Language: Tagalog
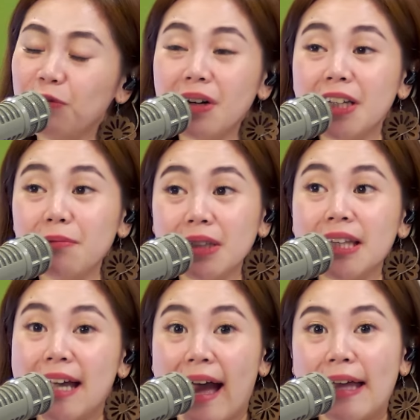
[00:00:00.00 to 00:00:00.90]
yung mga
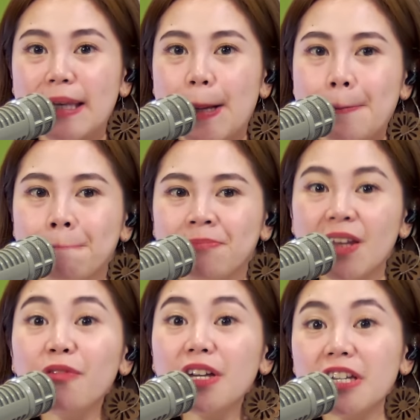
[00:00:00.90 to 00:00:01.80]
namatayan,
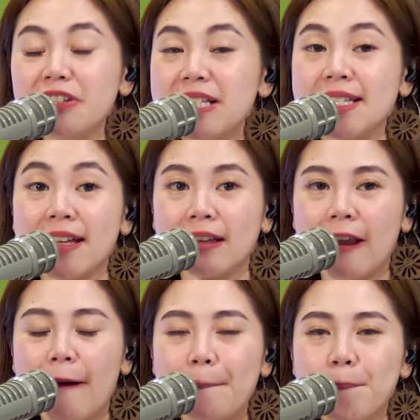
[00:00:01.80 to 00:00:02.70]
na very recent
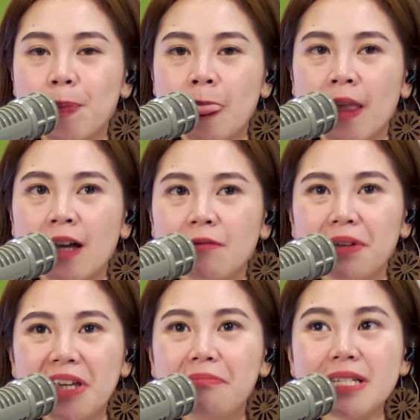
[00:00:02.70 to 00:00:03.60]
lang.
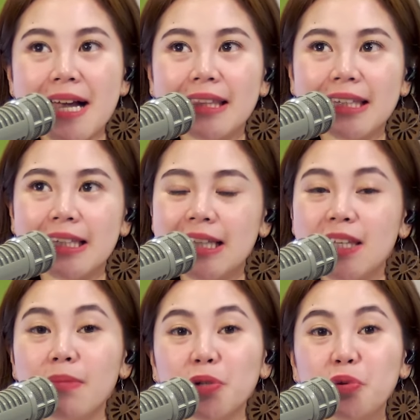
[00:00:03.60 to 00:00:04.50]
May iba sa atin
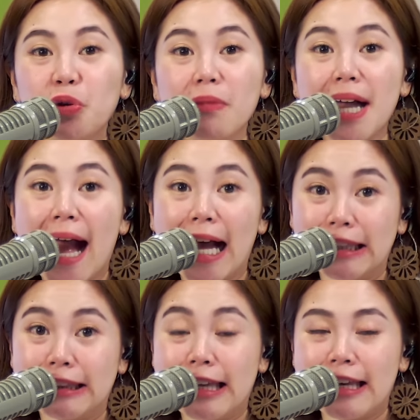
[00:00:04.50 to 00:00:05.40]
hindi marunong
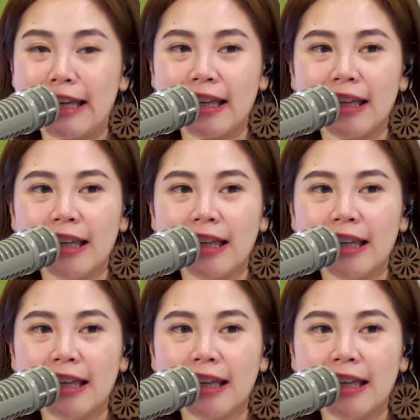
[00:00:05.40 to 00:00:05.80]
mag-handle eh.